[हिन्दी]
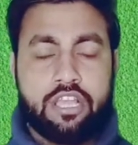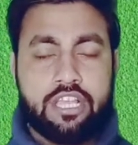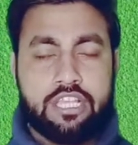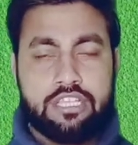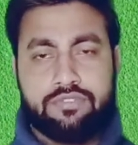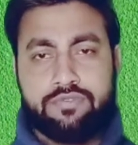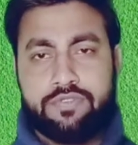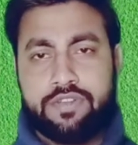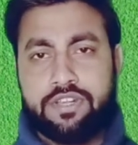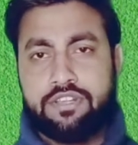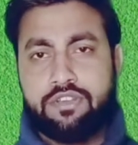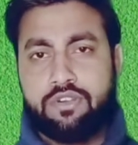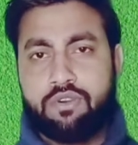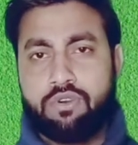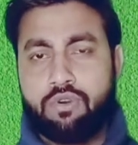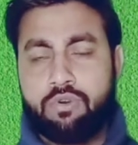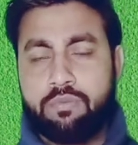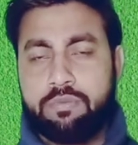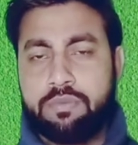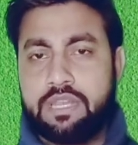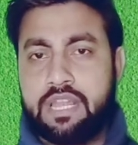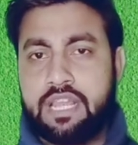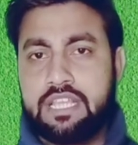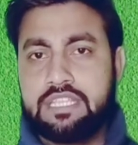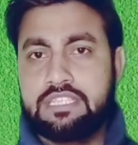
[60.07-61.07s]
इस वीडियो को
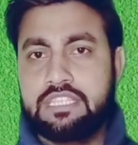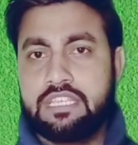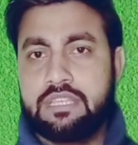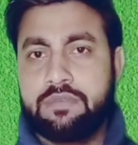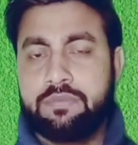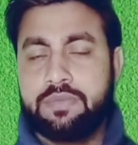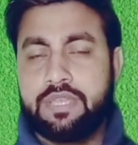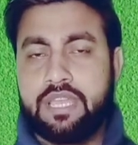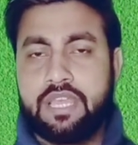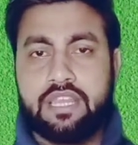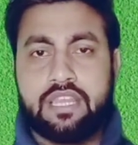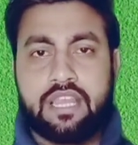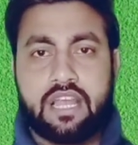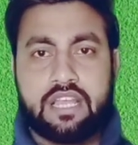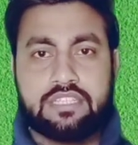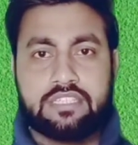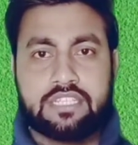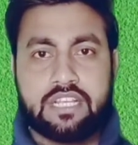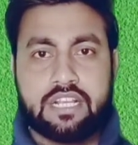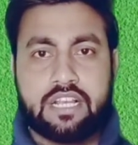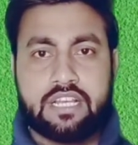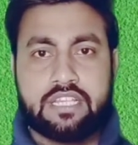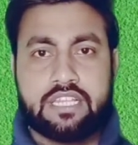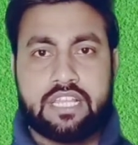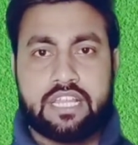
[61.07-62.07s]
बिना स्किप किए लास्ट
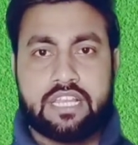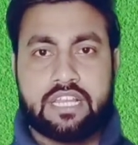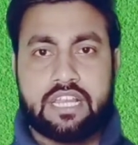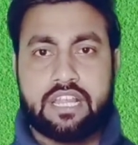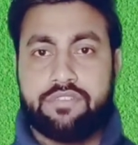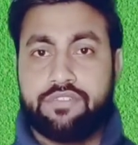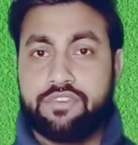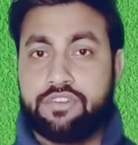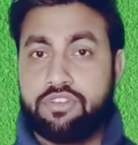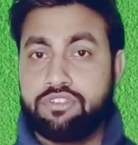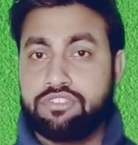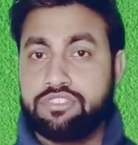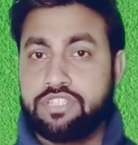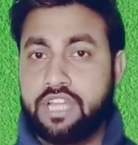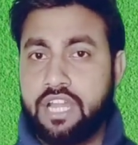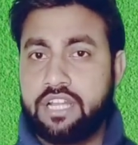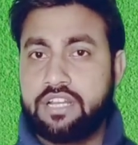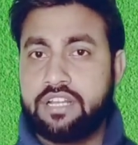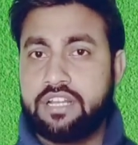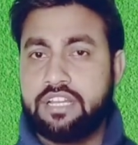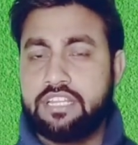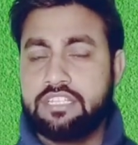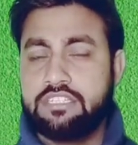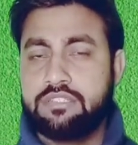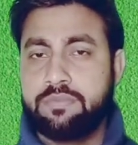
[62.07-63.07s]
तक का देखना है वीडियो
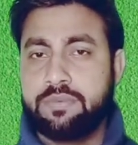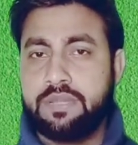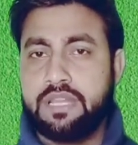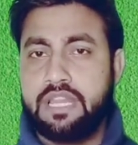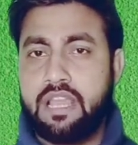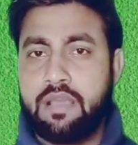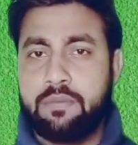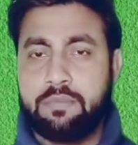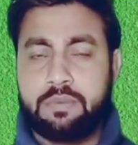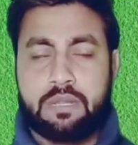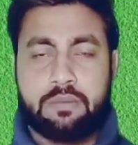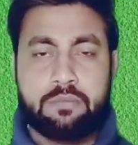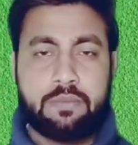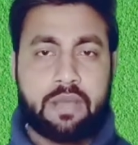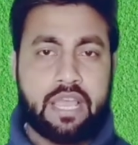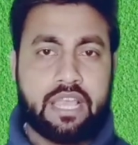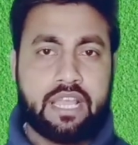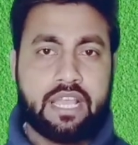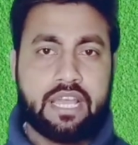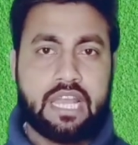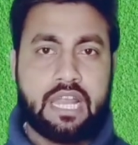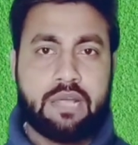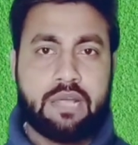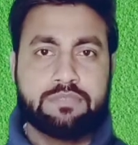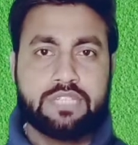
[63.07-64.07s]
स्टार्ट करने से पहले अपने भाई
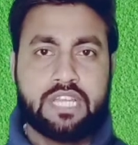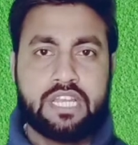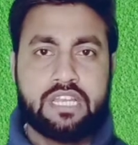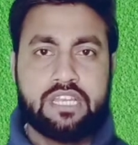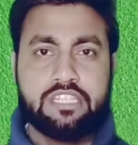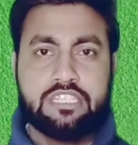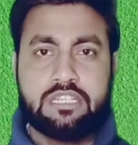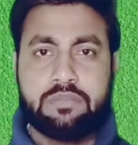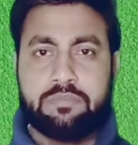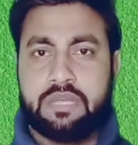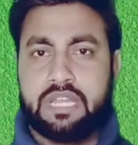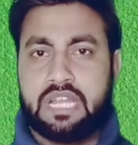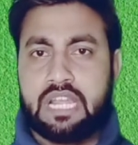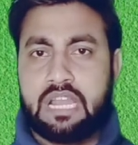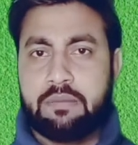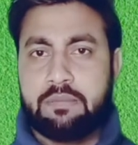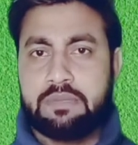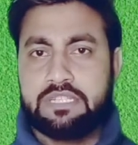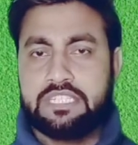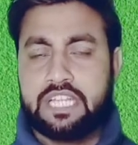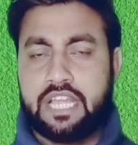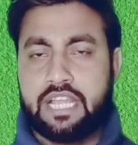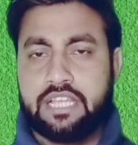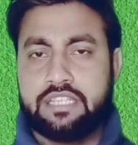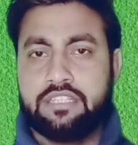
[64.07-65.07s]
नाम जान लीजिए मेरा नाम
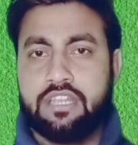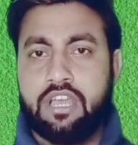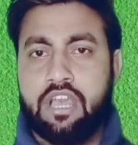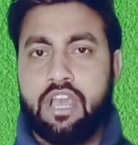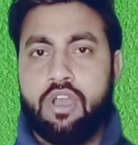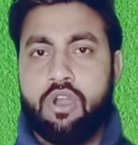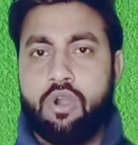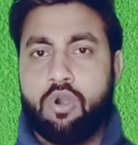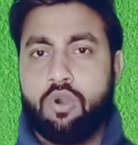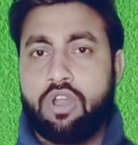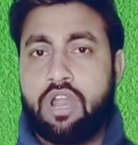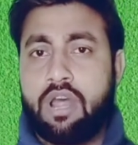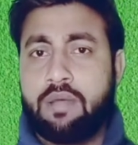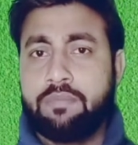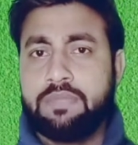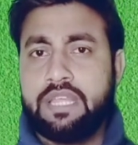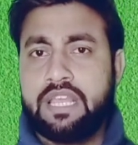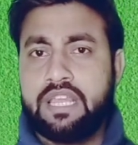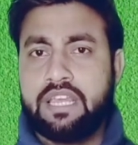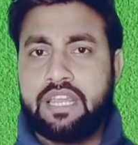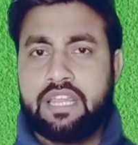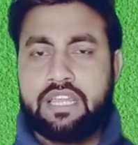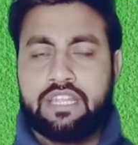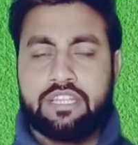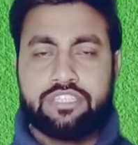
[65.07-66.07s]
है शाहिद और आप
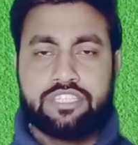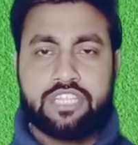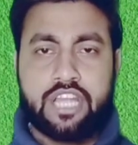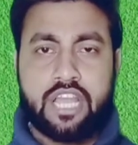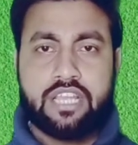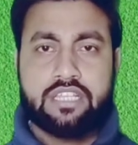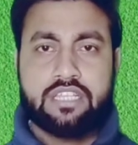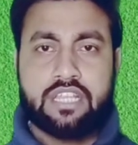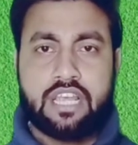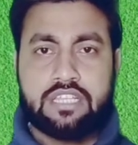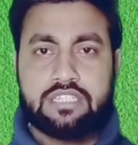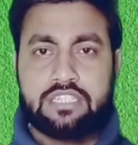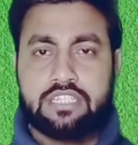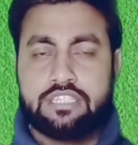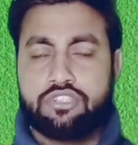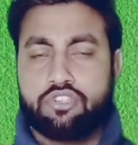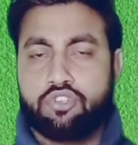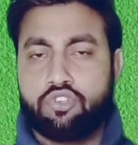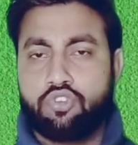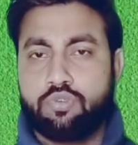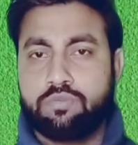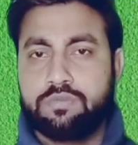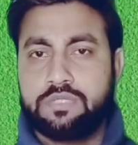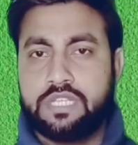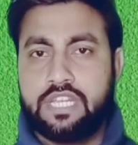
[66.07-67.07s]
देख रहे हैं शाहिद एस एस
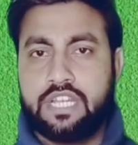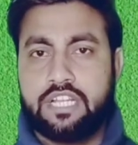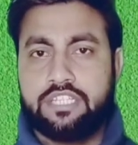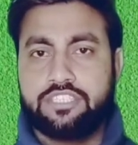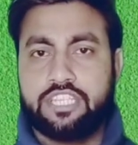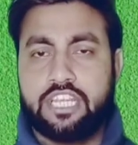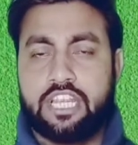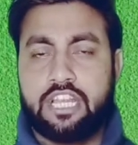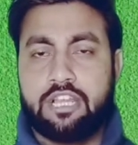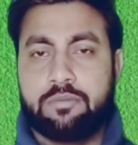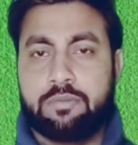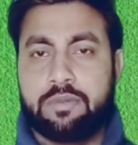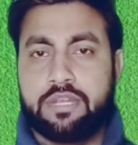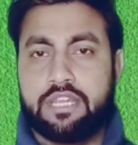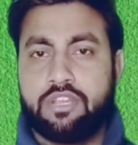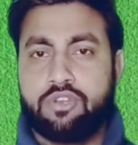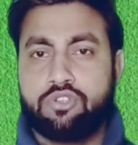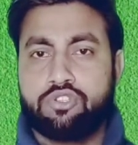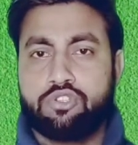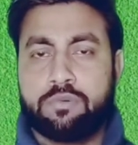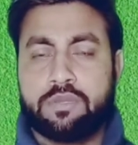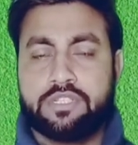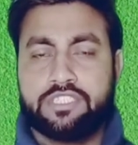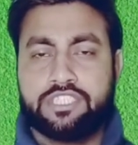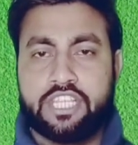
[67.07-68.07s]
यूट्यूब चैनल चैनल पर नहीं हो
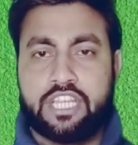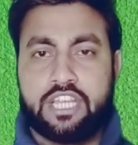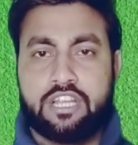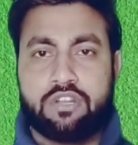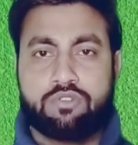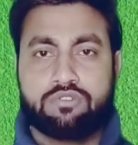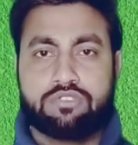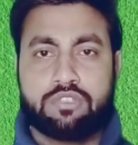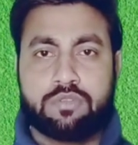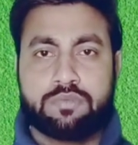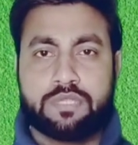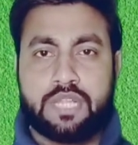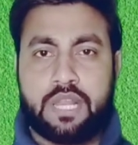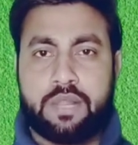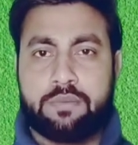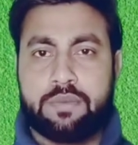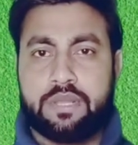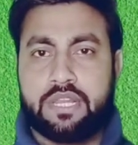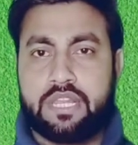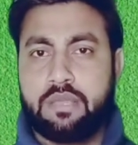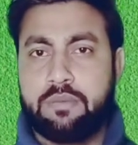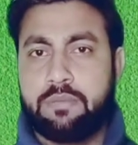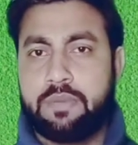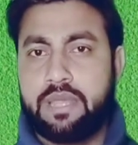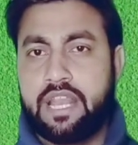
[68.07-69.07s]
तो भाई चैनल को सब्सक्राइब
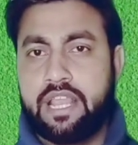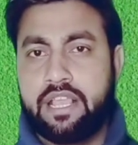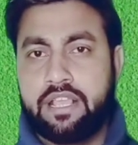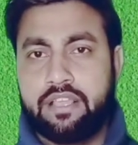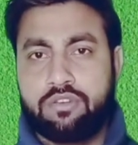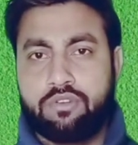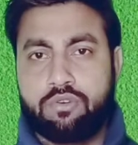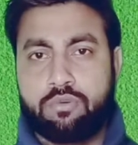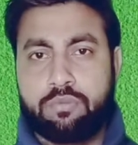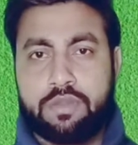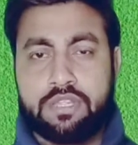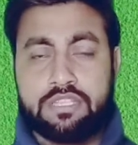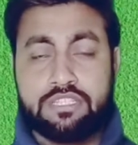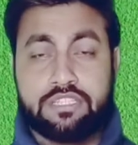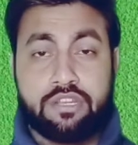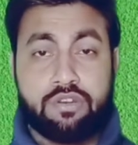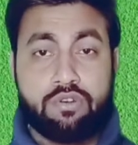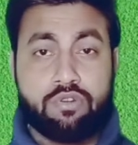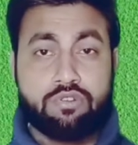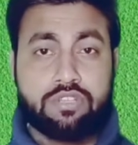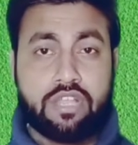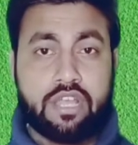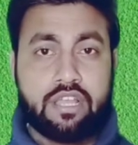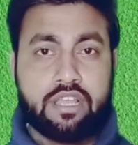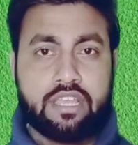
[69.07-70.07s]
करके बेलाइकन को प्रेस कर
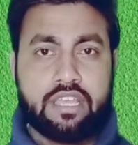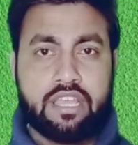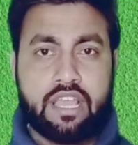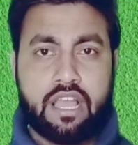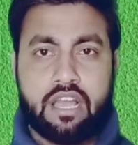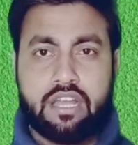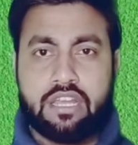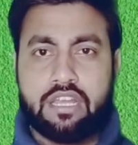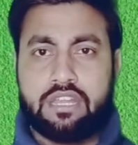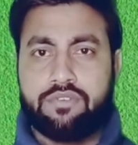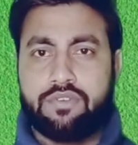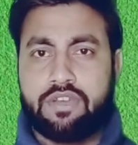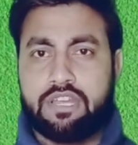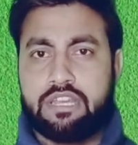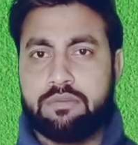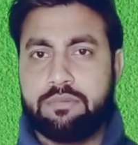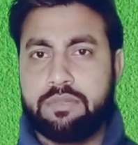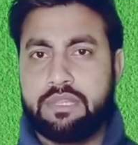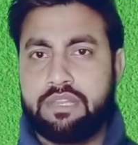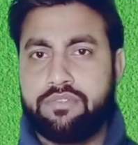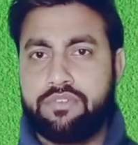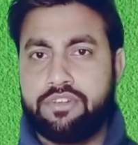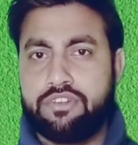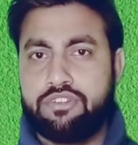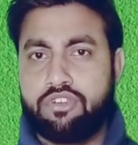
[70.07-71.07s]
लो ताकि आने वाली
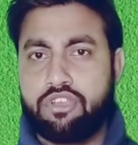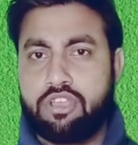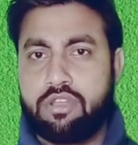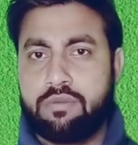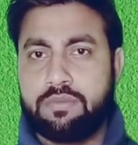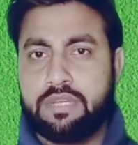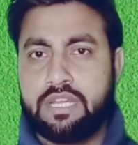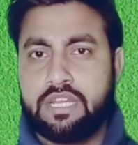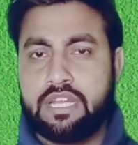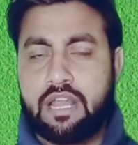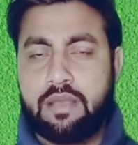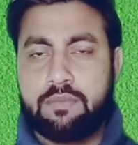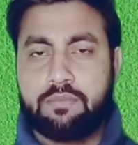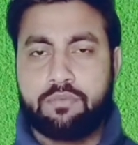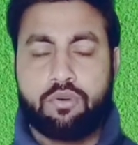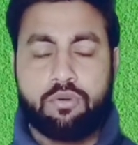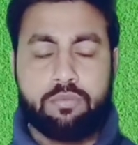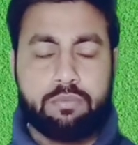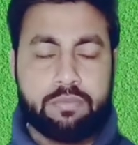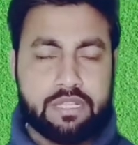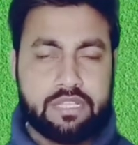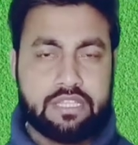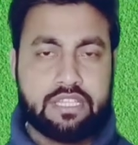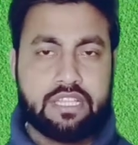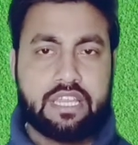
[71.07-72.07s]
मेरी वीडियो की अपडेट आपको
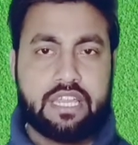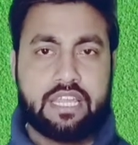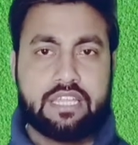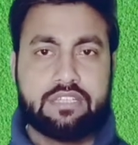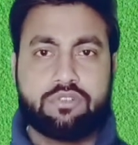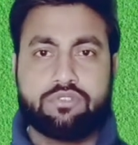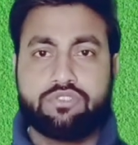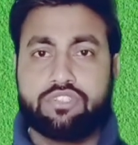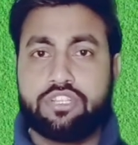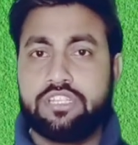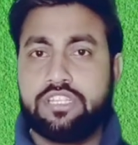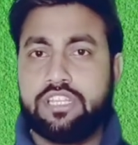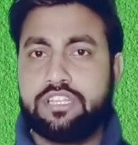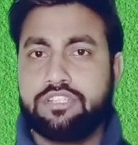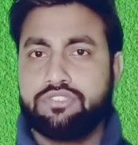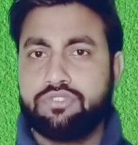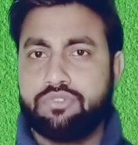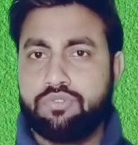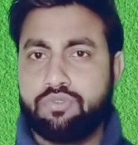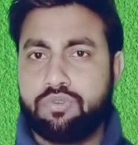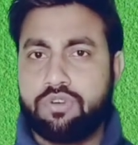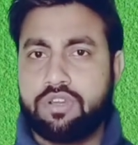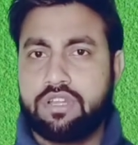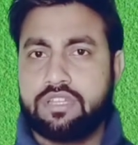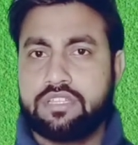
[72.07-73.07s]
मिलती रहे तो चलिए
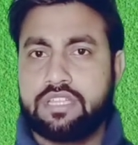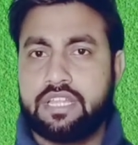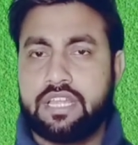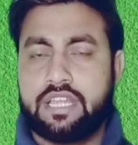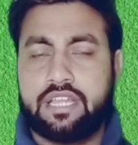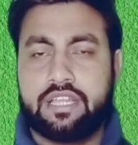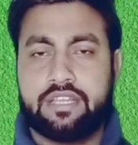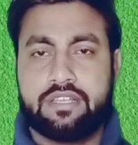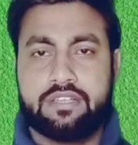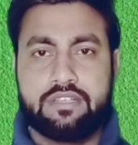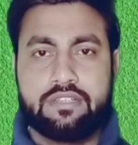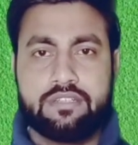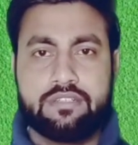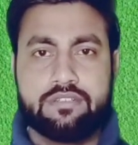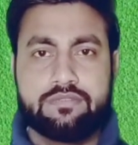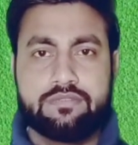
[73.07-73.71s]
शुरू करते हैं